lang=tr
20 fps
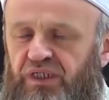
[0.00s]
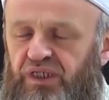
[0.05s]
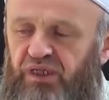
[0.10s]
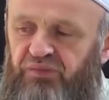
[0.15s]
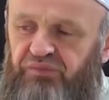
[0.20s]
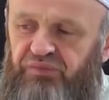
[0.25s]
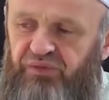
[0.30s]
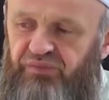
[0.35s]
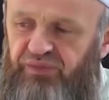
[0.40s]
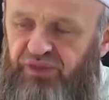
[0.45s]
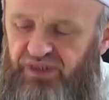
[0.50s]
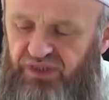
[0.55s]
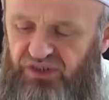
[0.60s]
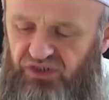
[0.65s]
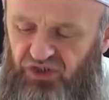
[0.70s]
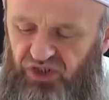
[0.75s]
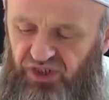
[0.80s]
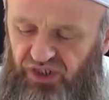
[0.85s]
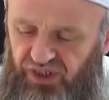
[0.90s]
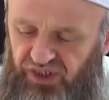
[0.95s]

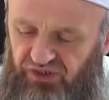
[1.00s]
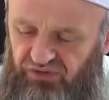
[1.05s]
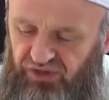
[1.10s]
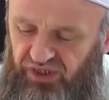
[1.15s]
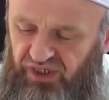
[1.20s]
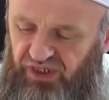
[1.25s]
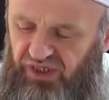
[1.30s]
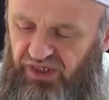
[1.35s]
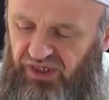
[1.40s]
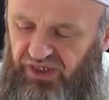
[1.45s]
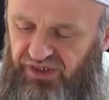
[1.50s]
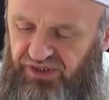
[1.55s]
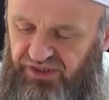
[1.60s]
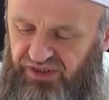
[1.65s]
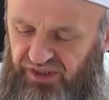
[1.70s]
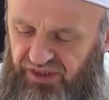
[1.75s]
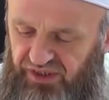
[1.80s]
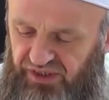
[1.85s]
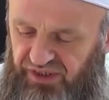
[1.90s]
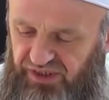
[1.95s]
Rabbimiz Celle ve Ala
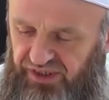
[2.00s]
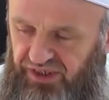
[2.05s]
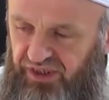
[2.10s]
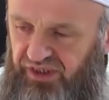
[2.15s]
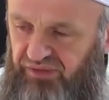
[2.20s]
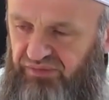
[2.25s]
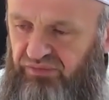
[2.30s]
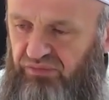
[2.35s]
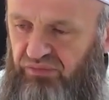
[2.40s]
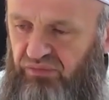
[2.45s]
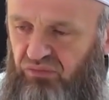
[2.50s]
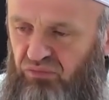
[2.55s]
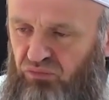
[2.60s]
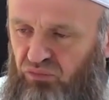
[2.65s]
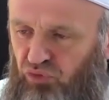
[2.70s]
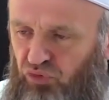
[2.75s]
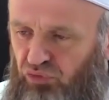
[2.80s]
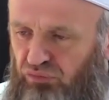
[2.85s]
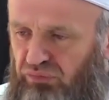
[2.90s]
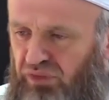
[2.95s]
Hazretleri
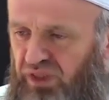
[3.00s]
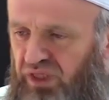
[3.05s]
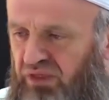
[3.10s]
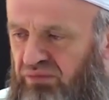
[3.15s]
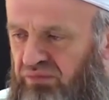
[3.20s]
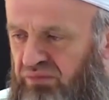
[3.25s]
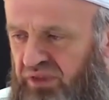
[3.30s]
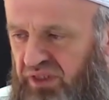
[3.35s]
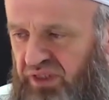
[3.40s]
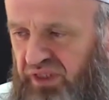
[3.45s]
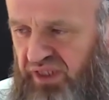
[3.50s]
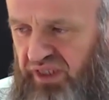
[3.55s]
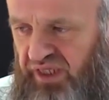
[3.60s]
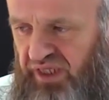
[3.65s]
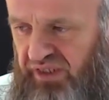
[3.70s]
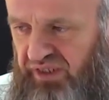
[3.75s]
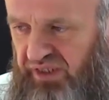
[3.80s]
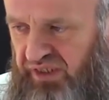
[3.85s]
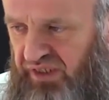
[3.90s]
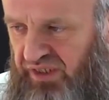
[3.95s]
müminim
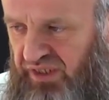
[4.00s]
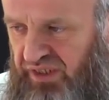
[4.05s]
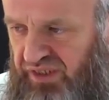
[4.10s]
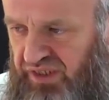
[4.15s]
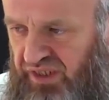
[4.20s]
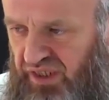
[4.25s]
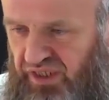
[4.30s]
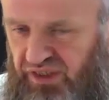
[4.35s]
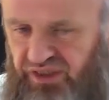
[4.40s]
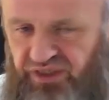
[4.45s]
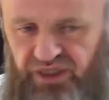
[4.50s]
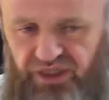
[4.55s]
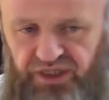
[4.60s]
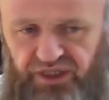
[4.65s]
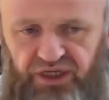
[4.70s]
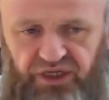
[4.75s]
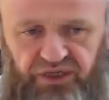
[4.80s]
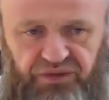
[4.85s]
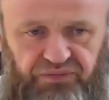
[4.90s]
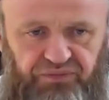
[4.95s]
diyen
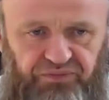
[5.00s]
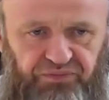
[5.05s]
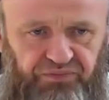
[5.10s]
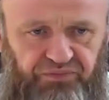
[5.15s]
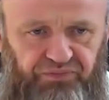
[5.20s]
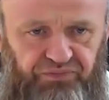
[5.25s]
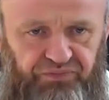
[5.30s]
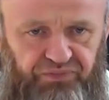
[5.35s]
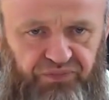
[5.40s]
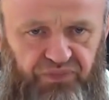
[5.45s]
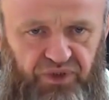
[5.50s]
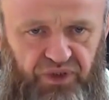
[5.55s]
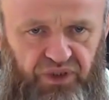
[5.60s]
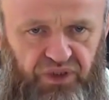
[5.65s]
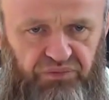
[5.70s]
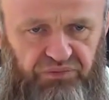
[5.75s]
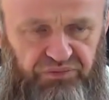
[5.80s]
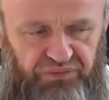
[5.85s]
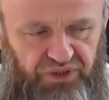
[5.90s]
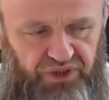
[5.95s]
insanlara
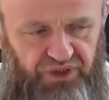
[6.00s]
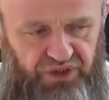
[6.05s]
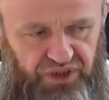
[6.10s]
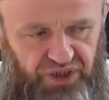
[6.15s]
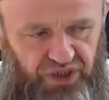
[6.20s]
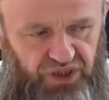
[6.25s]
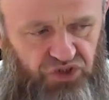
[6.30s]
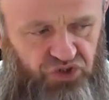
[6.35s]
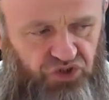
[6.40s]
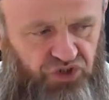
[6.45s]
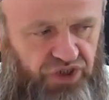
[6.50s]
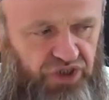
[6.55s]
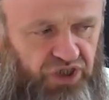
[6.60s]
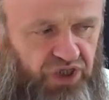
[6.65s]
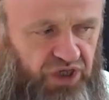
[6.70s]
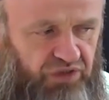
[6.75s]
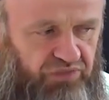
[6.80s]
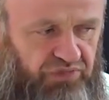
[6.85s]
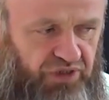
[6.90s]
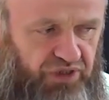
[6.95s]
bir gerçeği
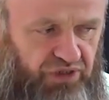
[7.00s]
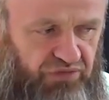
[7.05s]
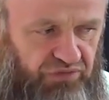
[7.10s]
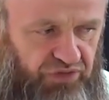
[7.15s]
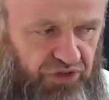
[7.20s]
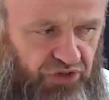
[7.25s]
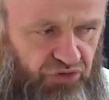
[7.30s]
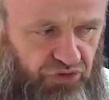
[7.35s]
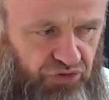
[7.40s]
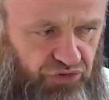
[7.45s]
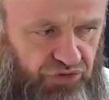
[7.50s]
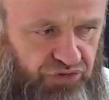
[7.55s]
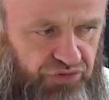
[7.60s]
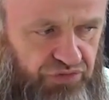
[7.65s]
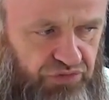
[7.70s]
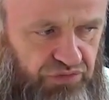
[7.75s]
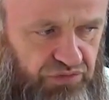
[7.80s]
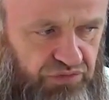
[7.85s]
haber veriyor.